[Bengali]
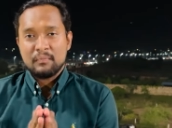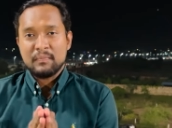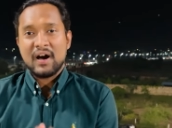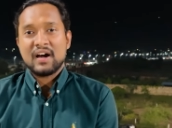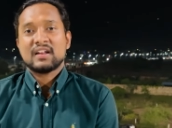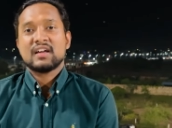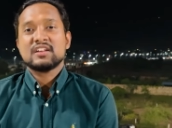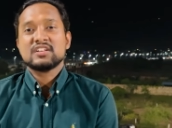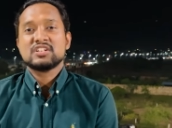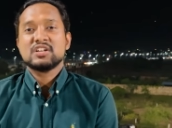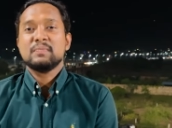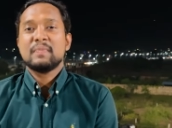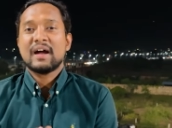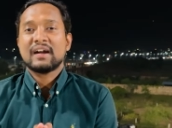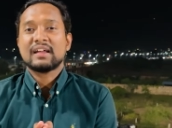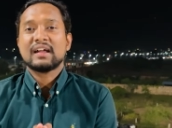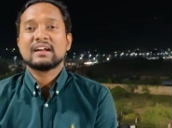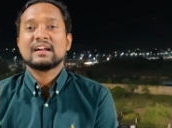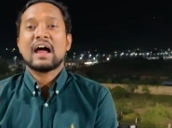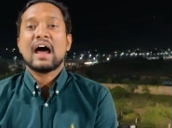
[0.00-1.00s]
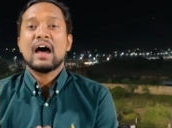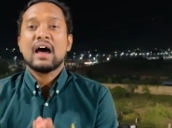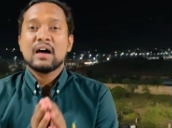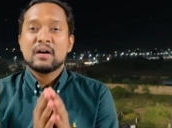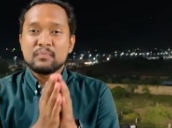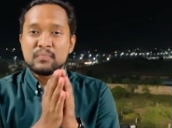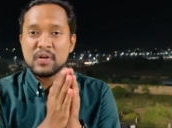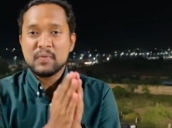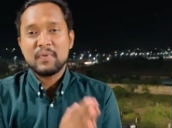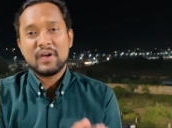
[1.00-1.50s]
বাংলাদেশি ব্যাটাররা
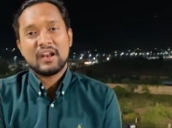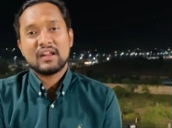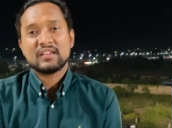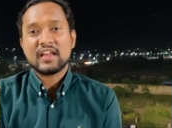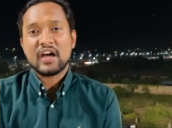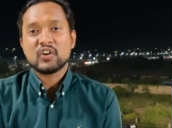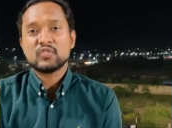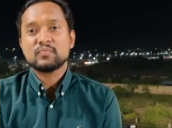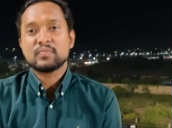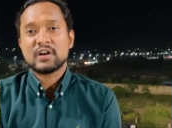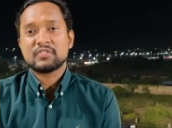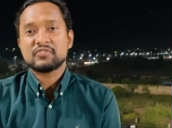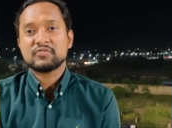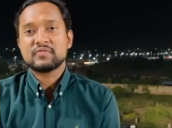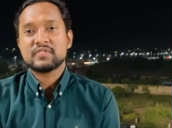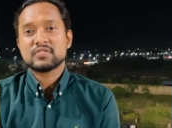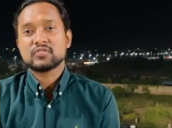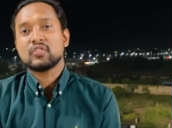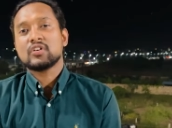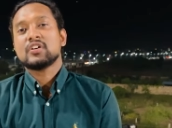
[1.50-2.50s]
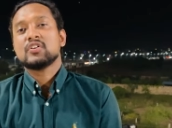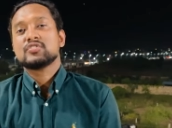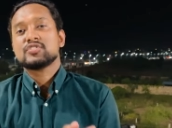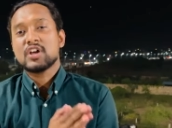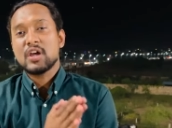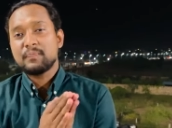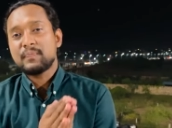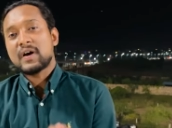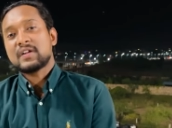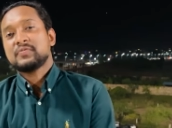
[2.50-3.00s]
বিপিএলে দারুণ পারফরমেন্স করলেও
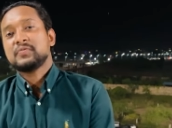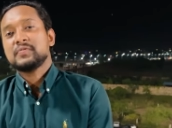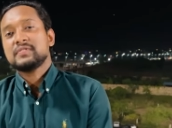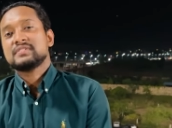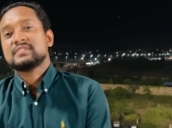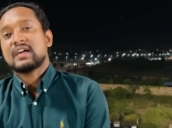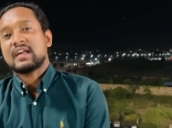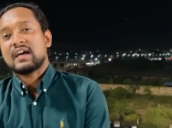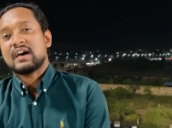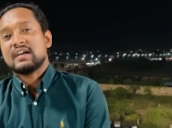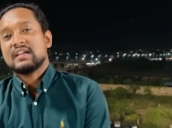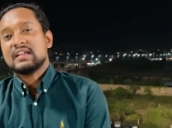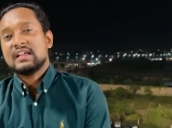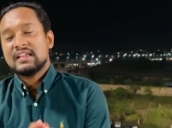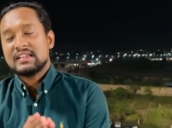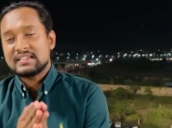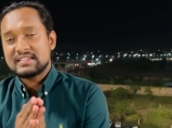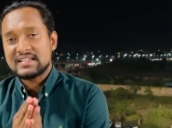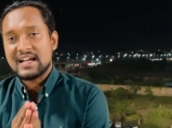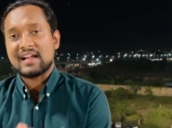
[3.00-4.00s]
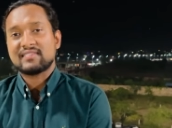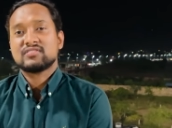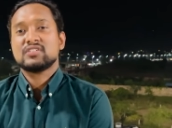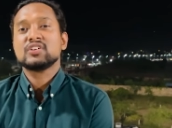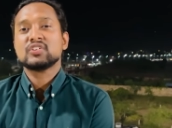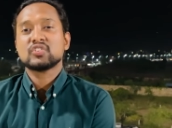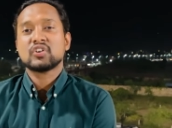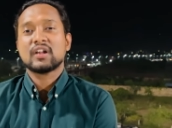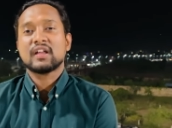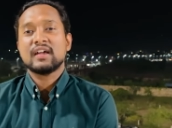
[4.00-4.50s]
সেই পারফরমেন্স তারা
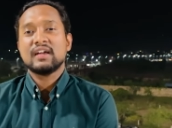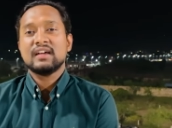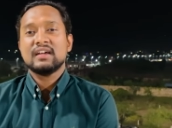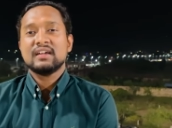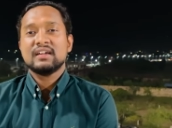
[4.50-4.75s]
জাতীয় দলে